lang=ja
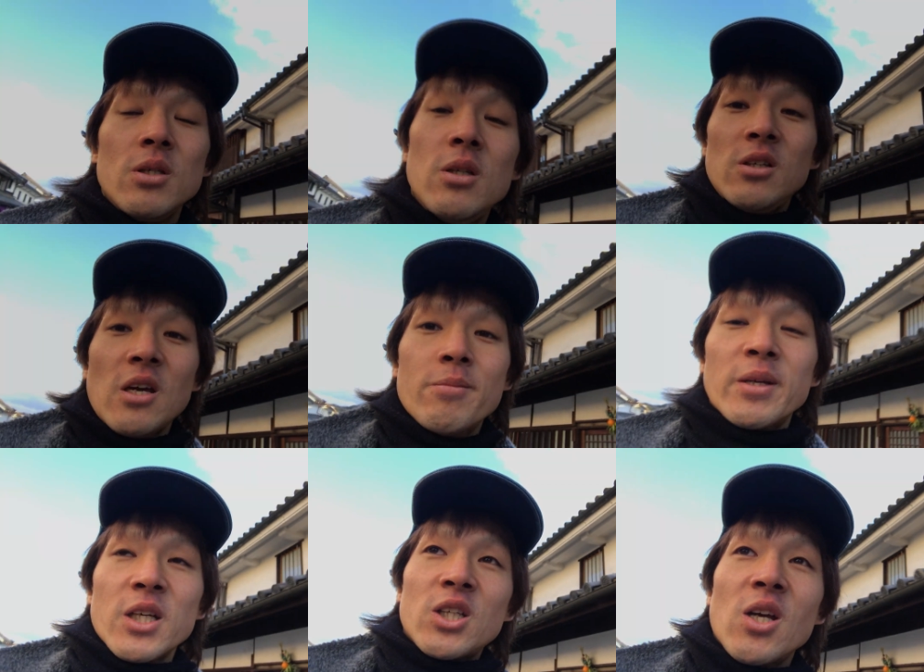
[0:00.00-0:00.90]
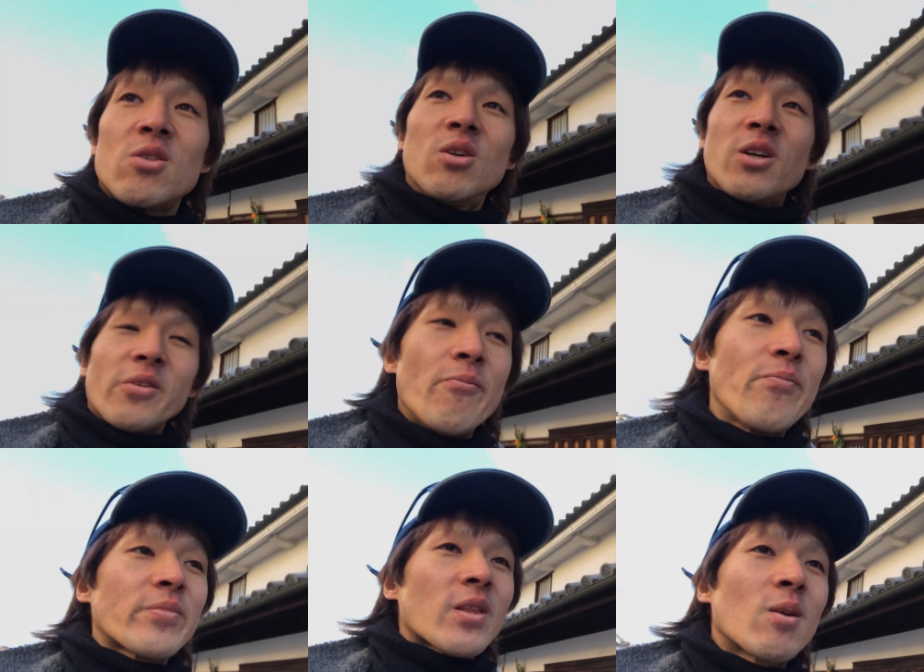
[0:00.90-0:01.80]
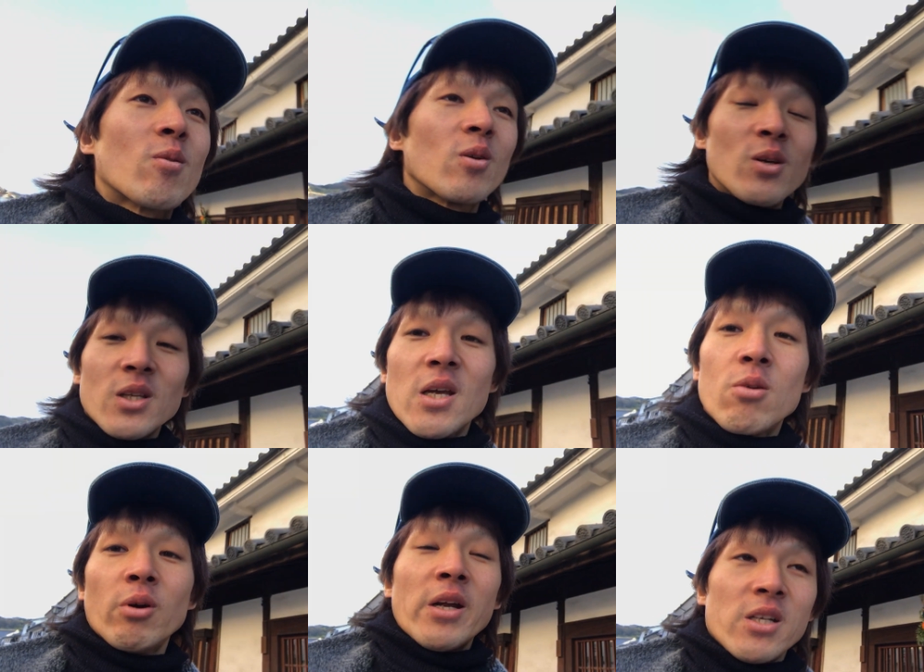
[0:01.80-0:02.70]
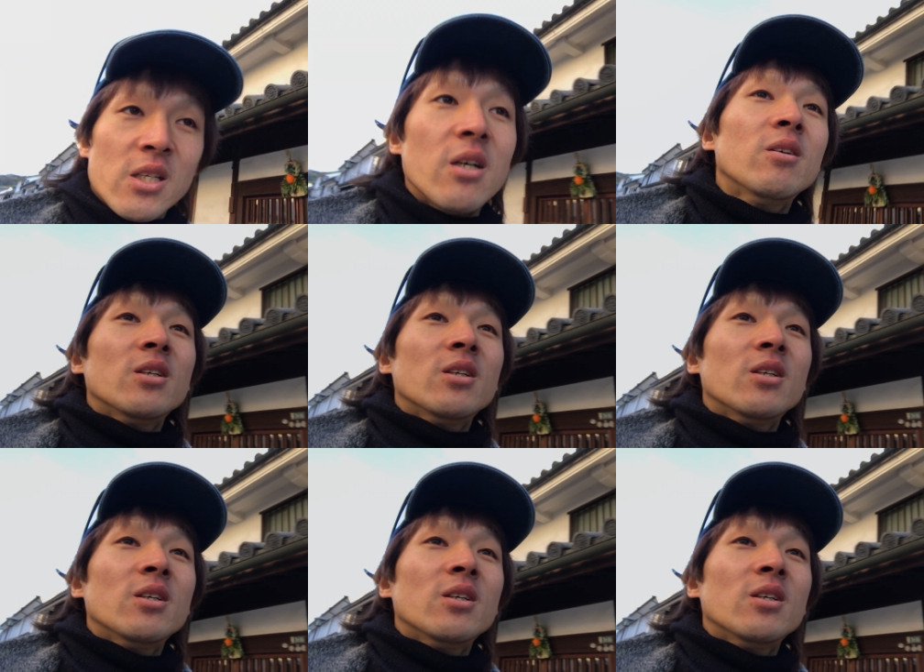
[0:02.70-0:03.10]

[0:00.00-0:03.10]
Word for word: 家まで来てそうくれりんや